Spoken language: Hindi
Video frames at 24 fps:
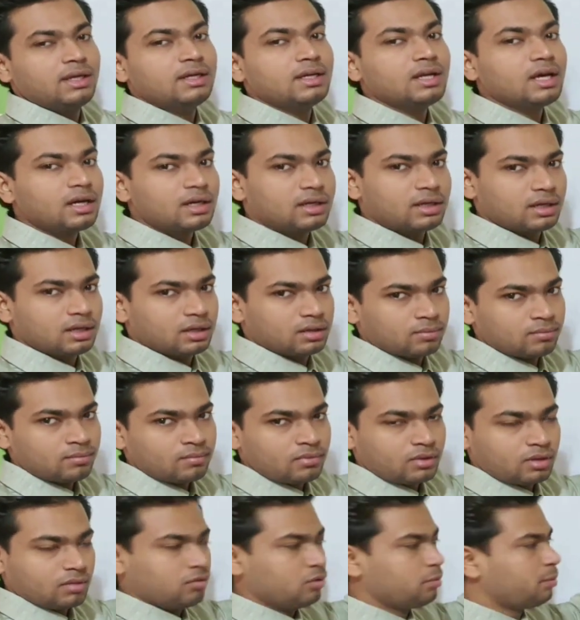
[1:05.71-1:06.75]
इनर्ट है
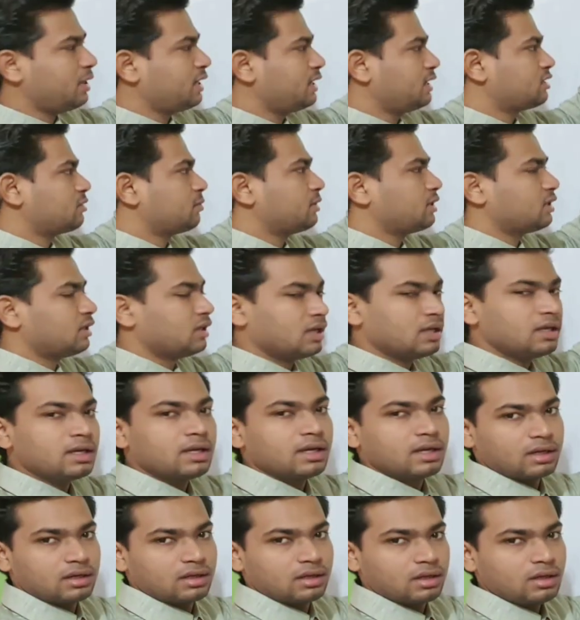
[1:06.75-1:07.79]
वो पार्टिसिपेट नहीं
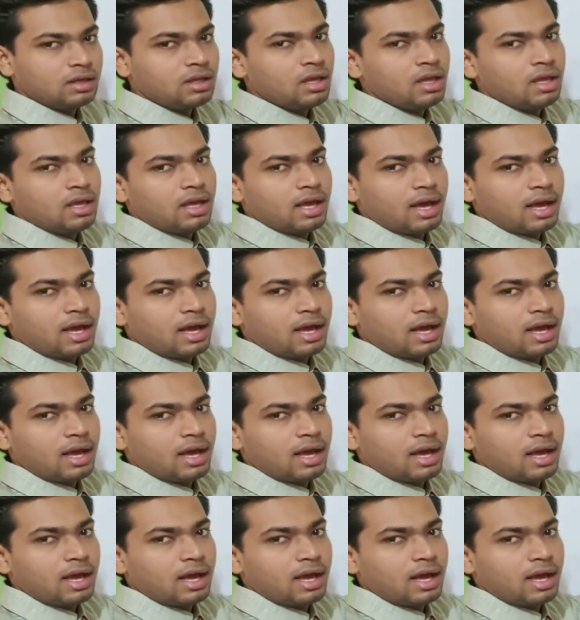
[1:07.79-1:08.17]
कर रही है